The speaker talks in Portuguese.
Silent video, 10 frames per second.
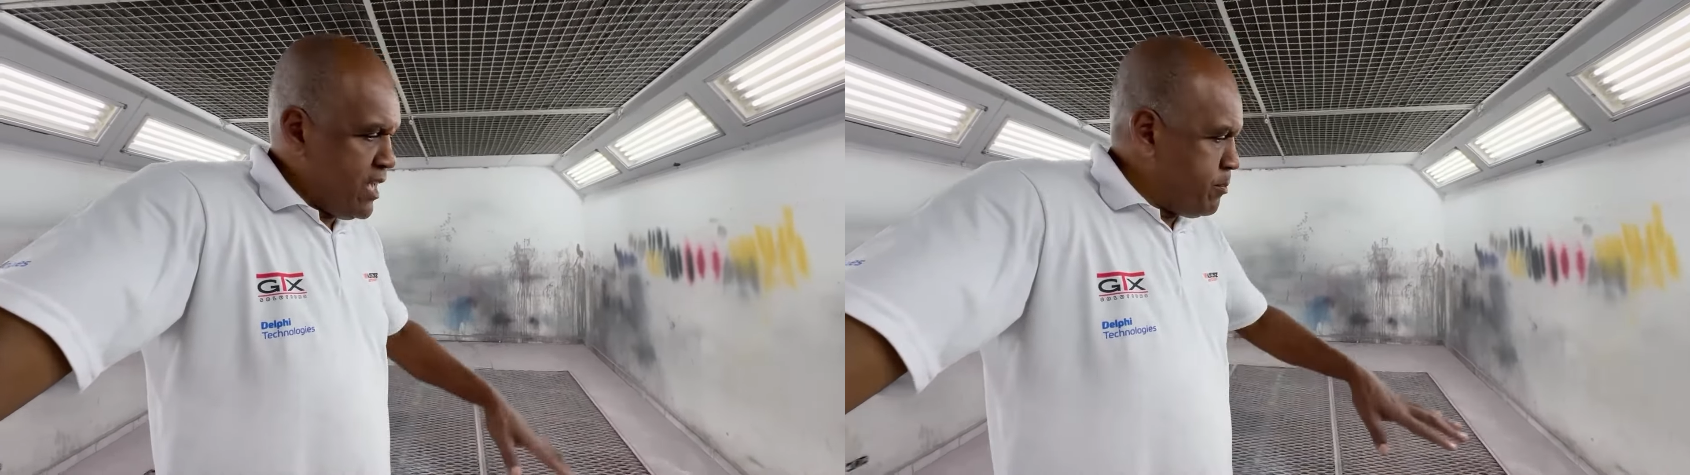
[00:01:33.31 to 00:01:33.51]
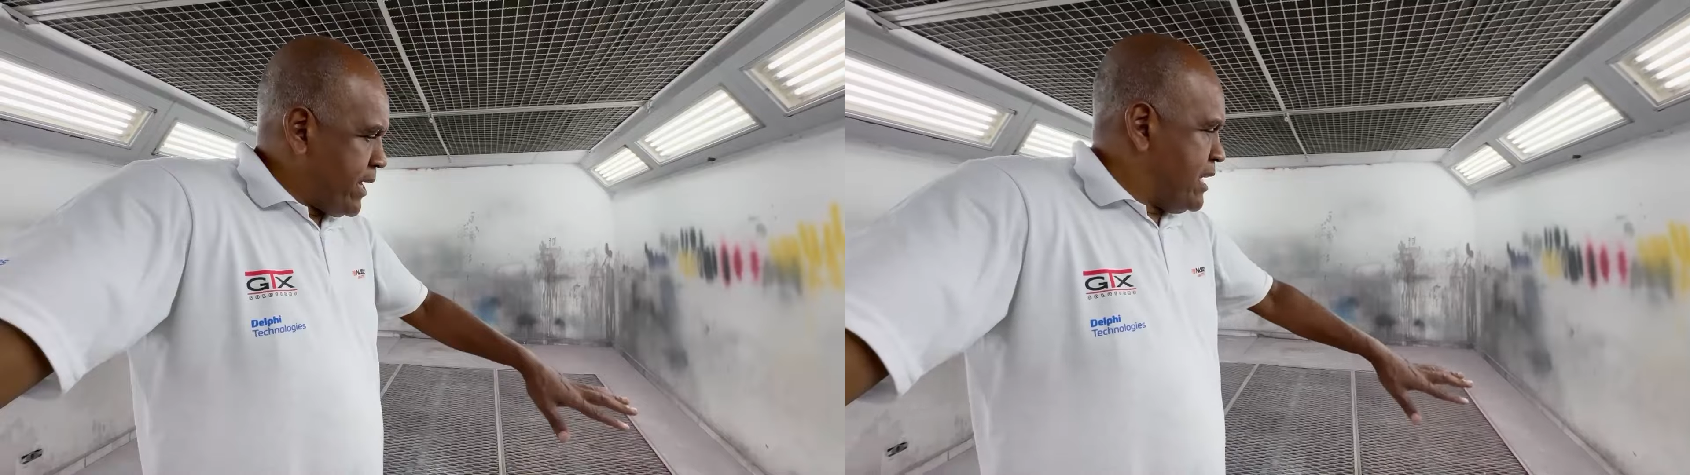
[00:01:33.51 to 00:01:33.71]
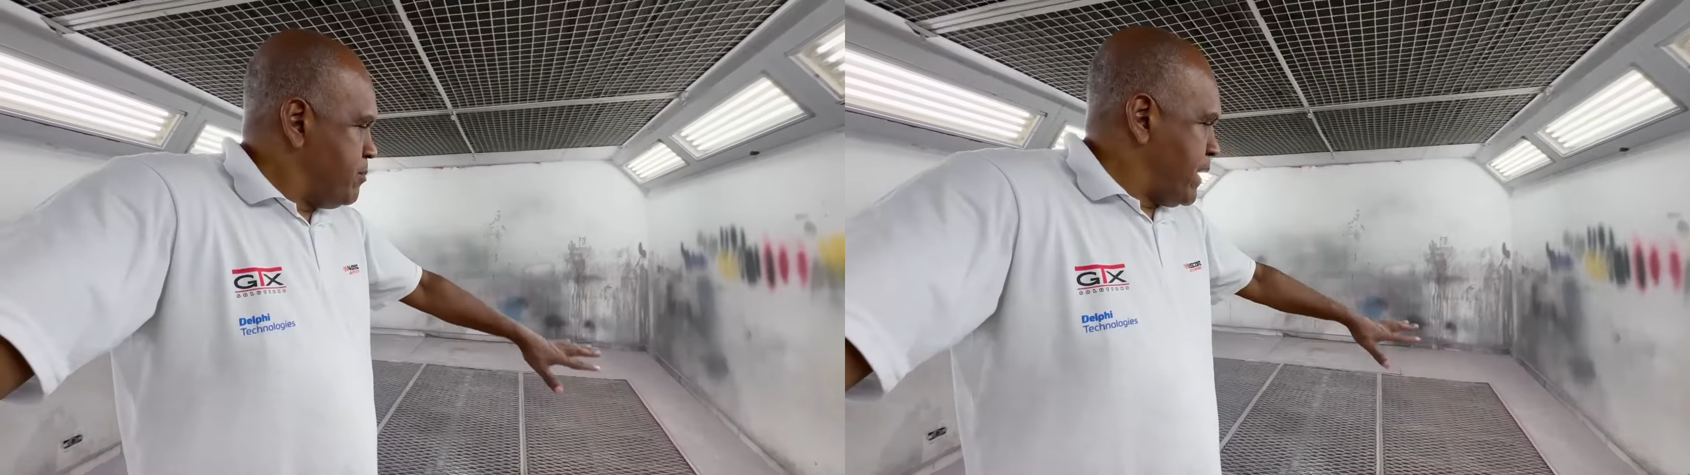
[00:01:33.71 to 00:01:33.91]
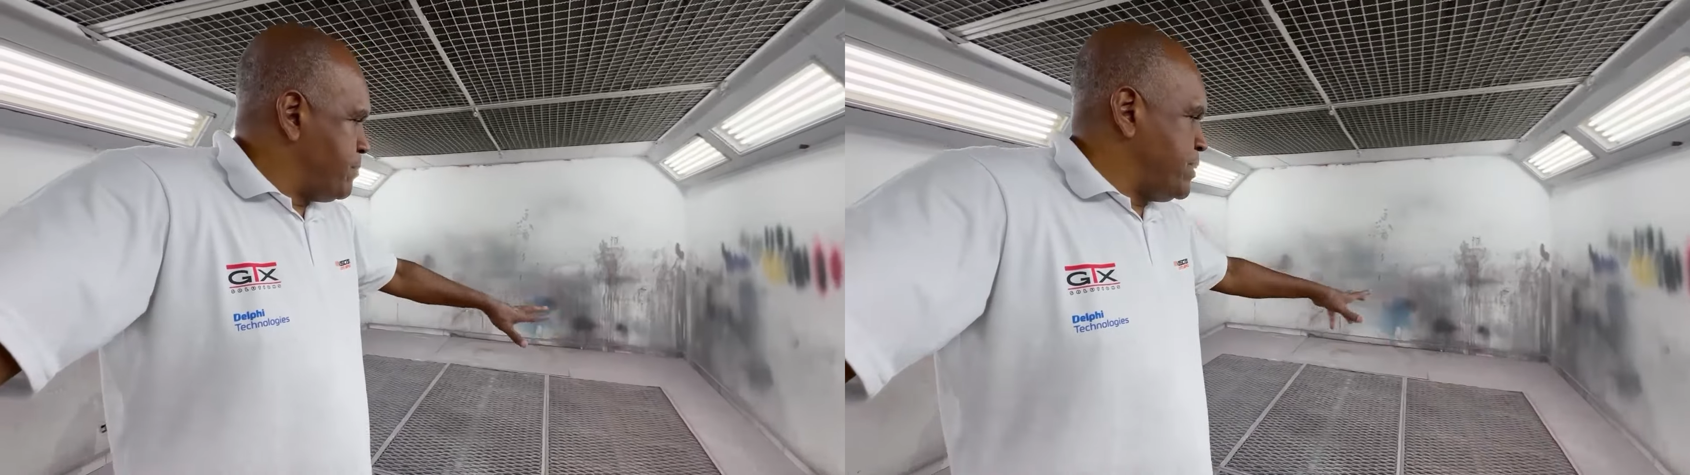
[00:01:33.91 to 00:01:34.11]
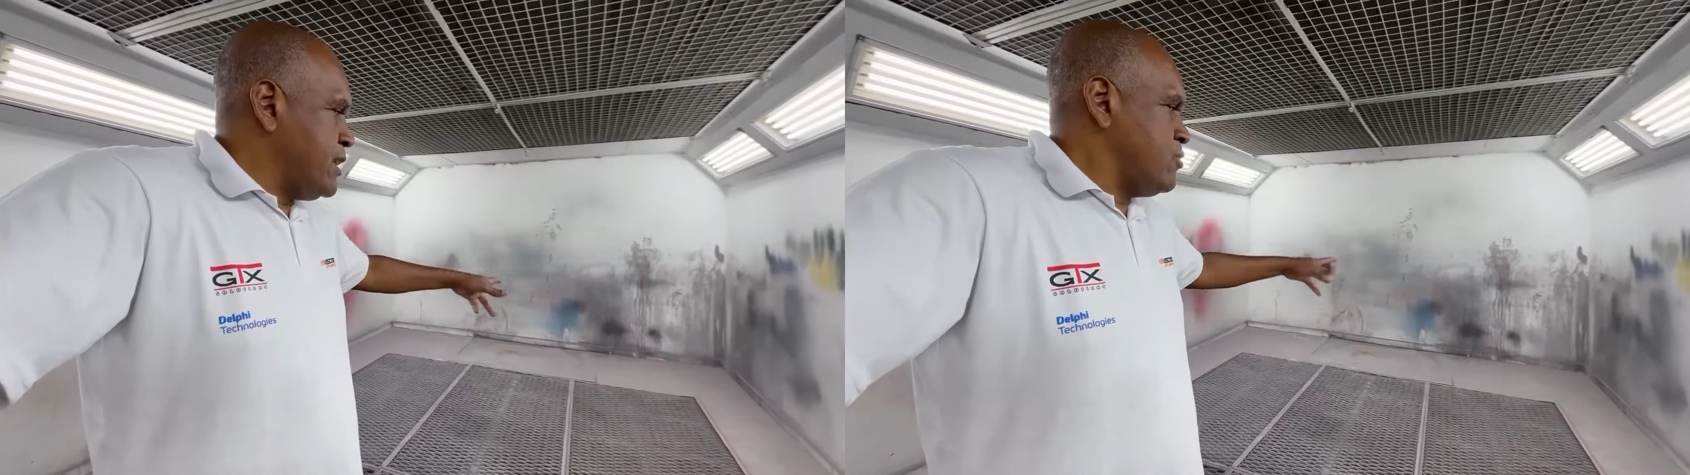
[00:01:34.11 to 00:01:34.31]
aí para limpar
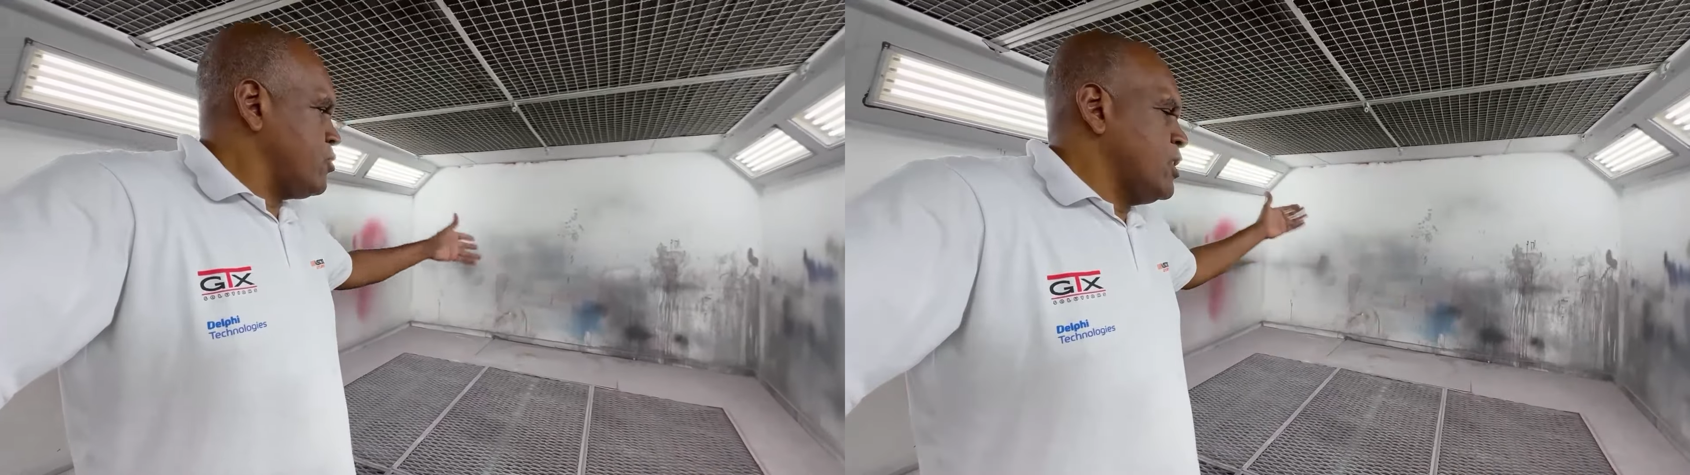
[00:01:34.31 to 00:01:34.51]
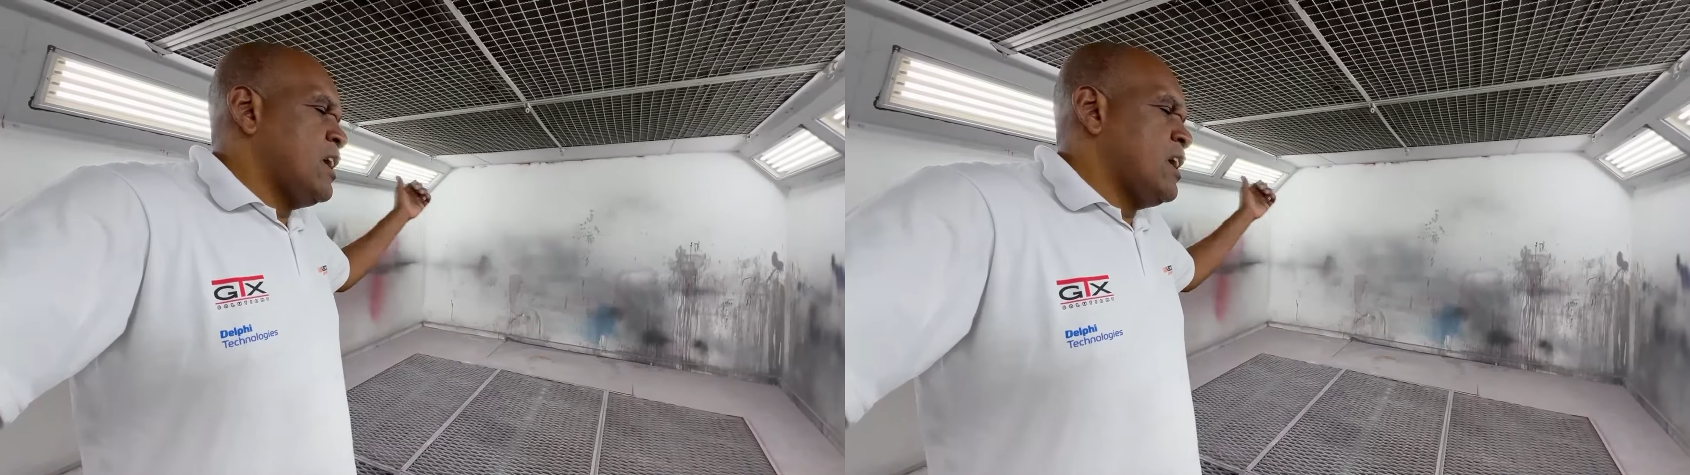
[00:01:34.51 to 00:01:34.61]
piso.